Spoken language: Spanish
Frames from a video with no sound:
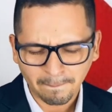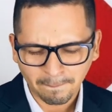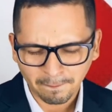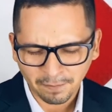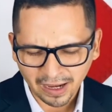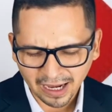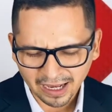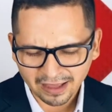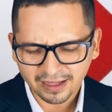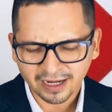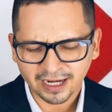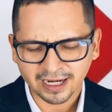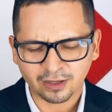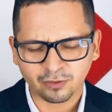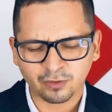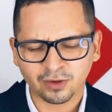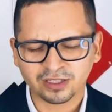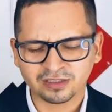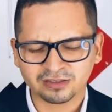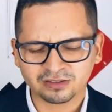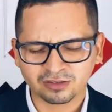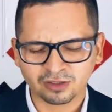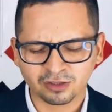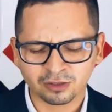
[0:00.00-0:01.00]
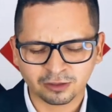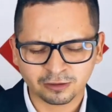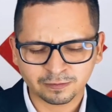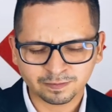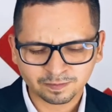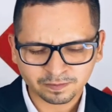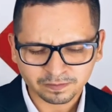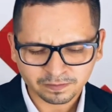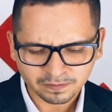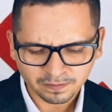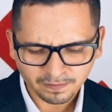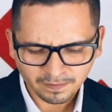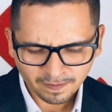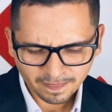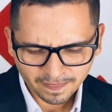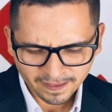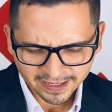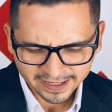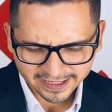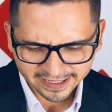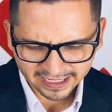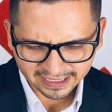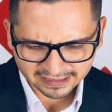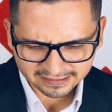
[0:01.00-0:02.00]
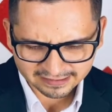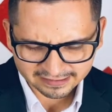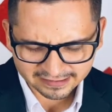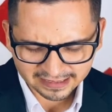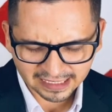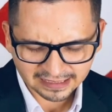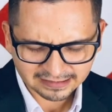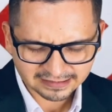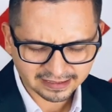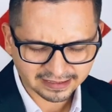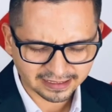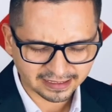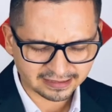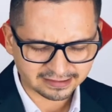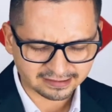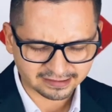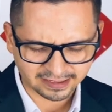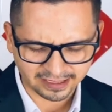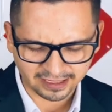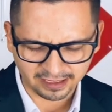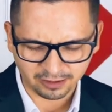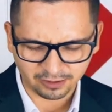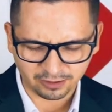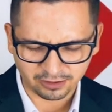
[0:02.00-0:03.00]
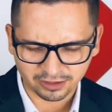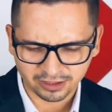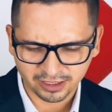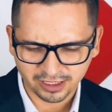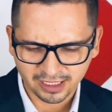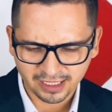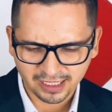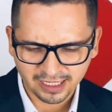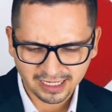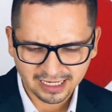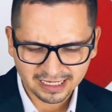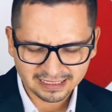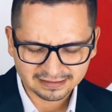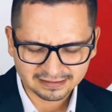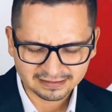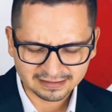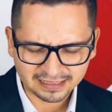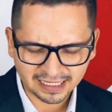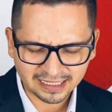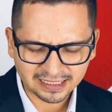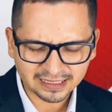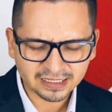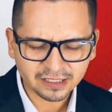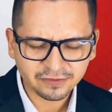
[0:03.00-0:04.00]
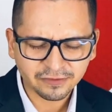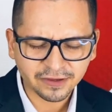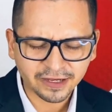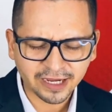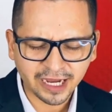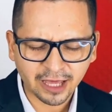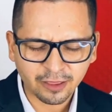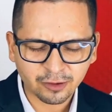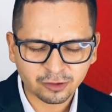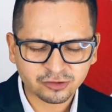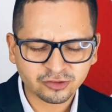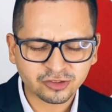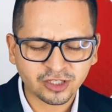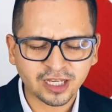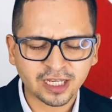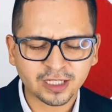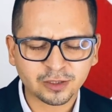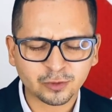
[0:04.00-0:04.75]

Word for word: Padre nuestro, que estás en el cielo. Santificado sea